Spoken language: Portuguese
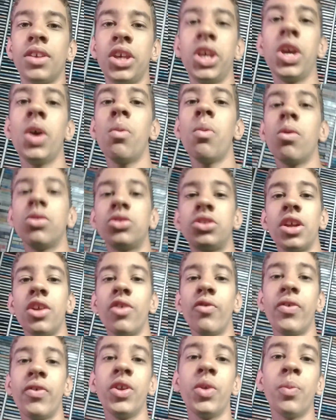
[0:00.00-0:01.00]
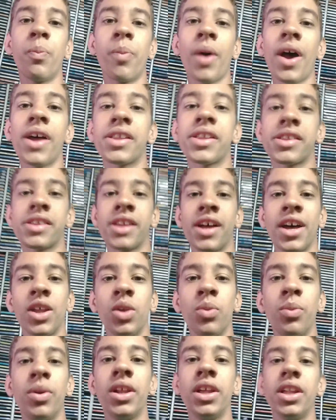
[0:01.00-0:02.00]
Que eu mostrei no vídeo
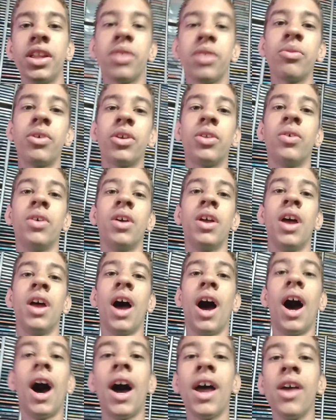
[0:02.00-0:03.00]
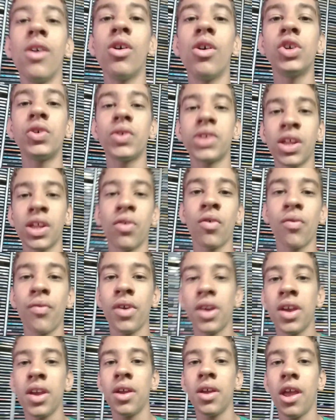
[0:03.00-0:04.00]
passado, beleza mano? Aí hoje vocês vão
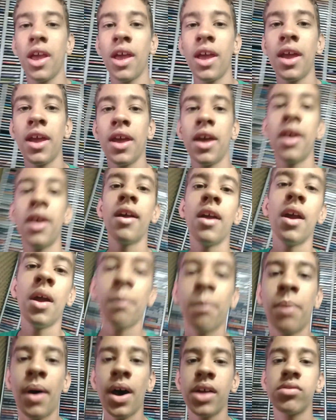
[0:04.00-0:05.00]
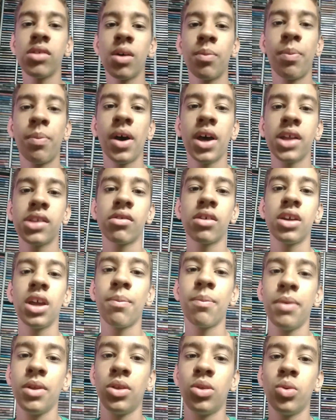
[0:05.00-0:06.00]
ver, é, passo a passo
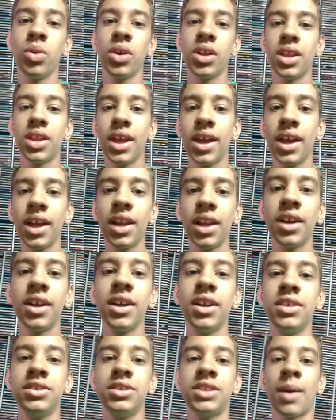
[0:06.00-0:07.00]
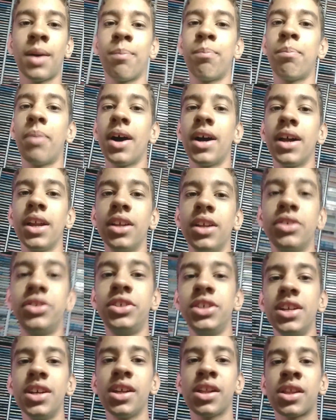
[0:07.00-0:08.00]
aí a pintura dela Da
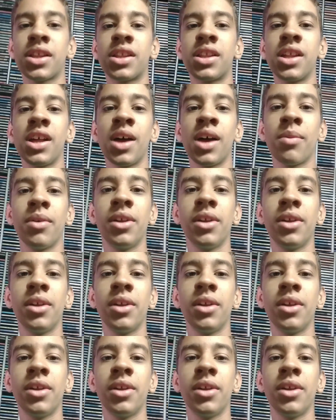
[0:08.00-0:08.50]
paredinha Sam,